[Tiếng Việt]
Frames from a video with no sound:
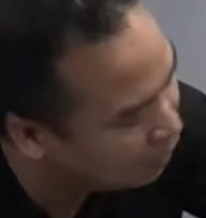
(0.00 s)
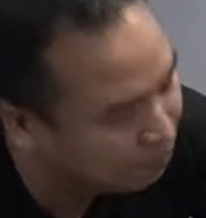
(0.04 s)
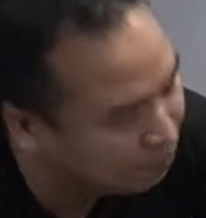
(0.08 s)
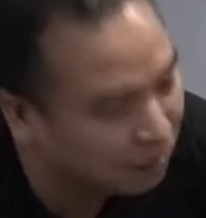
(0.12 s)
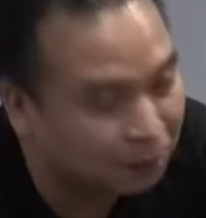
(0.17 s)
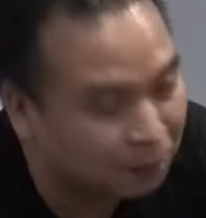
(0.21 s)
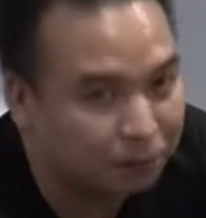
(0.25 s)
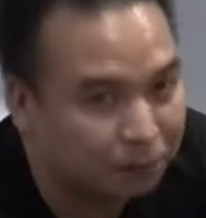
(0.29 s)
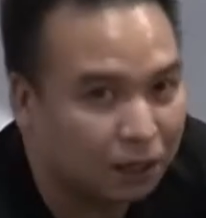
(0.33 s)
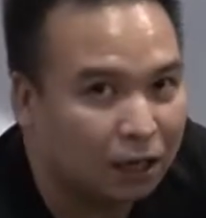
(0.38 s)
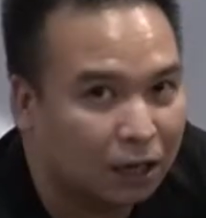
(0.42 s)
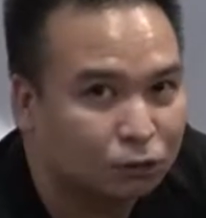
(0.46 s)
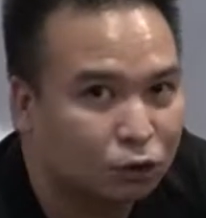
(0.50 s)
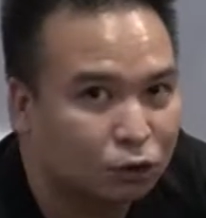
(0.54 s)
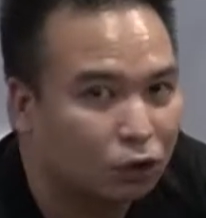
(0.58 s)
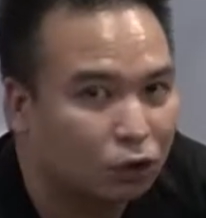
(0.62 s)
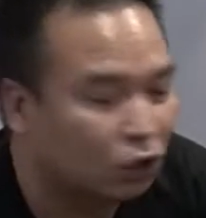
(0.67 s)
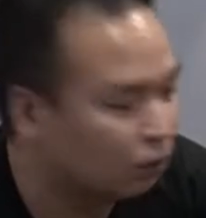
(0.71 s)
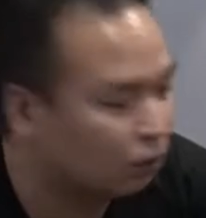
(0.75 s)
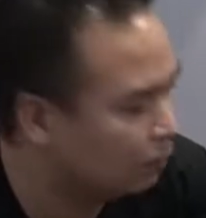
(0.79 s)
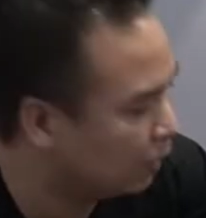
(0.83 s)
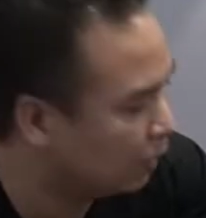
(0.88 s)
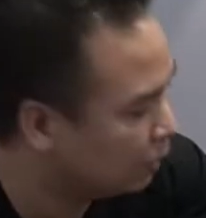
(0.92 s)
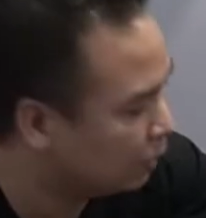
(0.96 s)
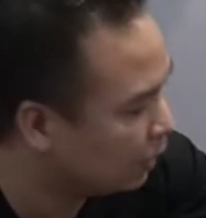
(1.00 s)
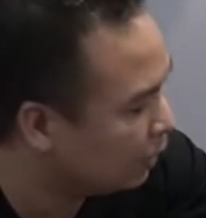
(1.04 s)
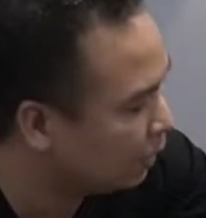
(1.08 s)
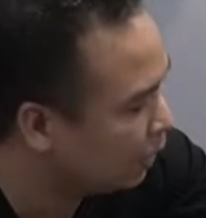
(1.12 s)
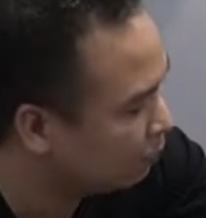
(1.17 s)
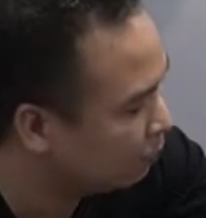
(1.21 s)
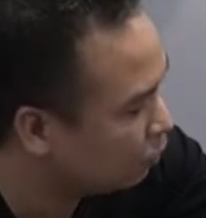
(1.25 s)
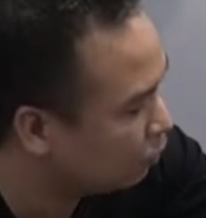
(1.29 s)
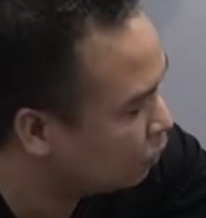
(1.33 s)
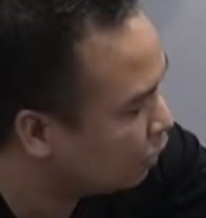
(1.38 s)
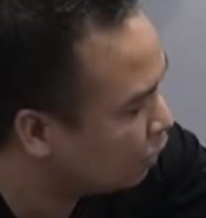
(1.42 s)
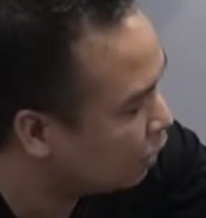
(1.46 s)
nắp cảm biến áp suất lốp này thì anh
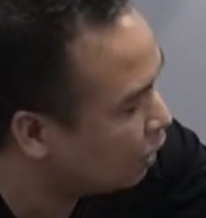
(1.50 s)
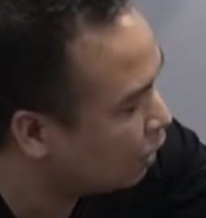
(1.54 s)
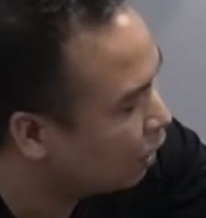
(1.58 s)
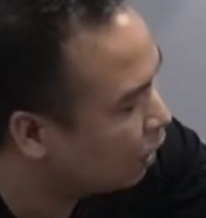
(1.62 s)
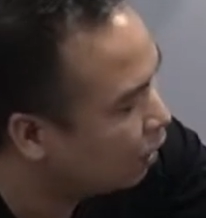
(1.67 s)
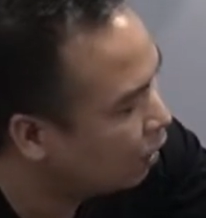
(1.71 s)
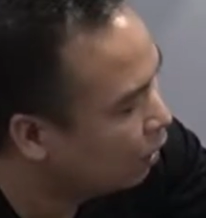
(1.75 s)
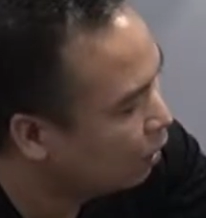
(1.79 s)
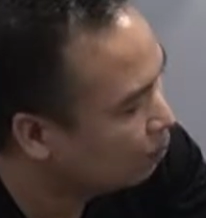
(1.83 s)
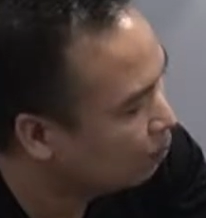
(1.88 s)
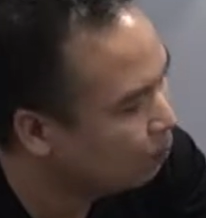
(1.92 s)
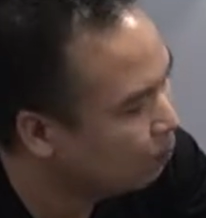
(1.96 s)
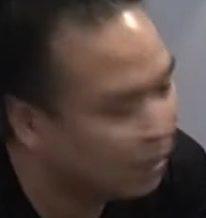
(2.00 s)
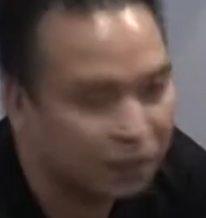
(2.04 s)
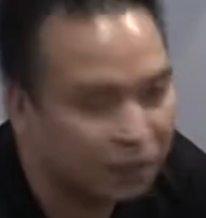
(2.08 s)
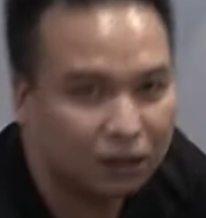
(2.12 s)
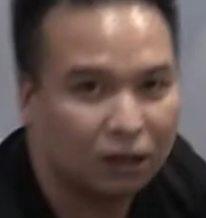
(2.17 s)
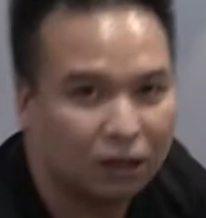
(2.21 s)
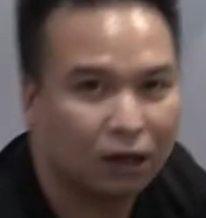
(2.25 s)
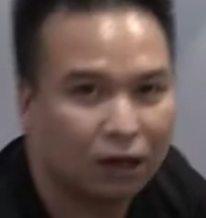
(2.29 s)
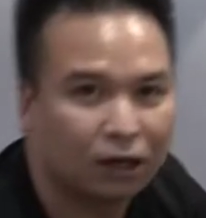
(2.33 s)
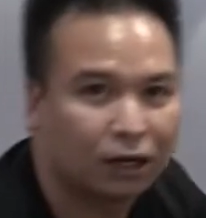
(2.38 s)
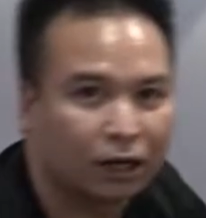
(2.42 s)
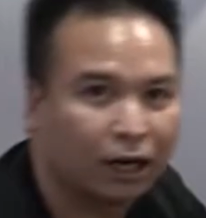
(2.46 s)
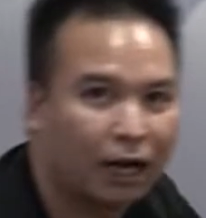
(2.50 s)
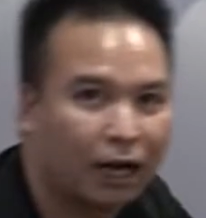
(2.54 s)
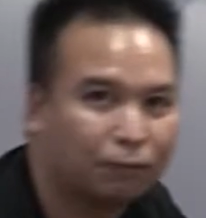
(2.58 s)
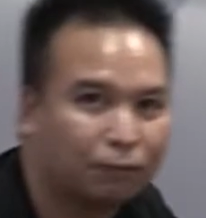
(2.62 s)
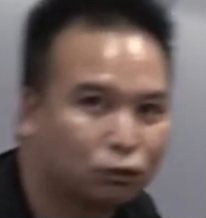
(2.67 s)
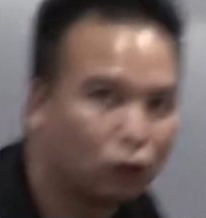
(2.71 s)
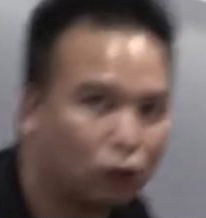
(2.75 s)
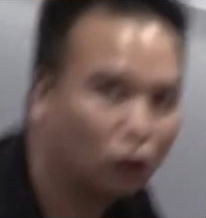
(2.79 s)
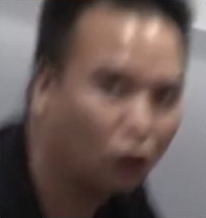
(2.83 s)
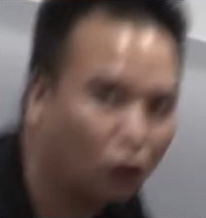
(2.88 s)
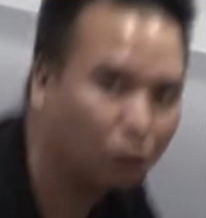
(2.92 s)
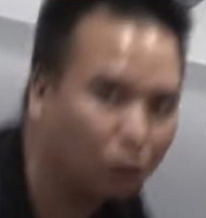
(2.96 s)
em có thể biết được cái áp
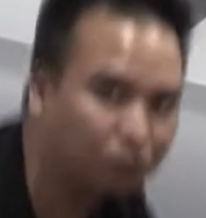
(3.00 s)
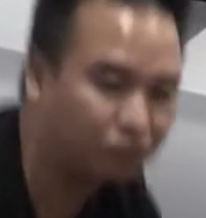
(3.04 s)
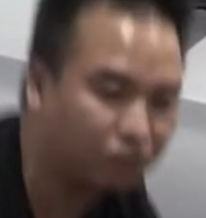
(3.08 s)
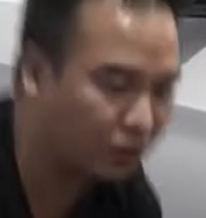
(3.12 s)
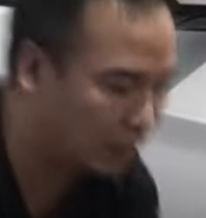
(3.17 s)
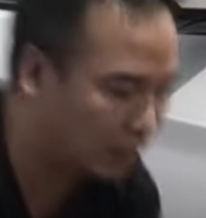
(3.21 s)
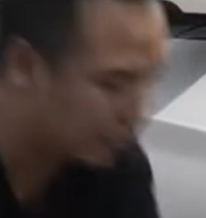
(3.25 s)
suất lốp và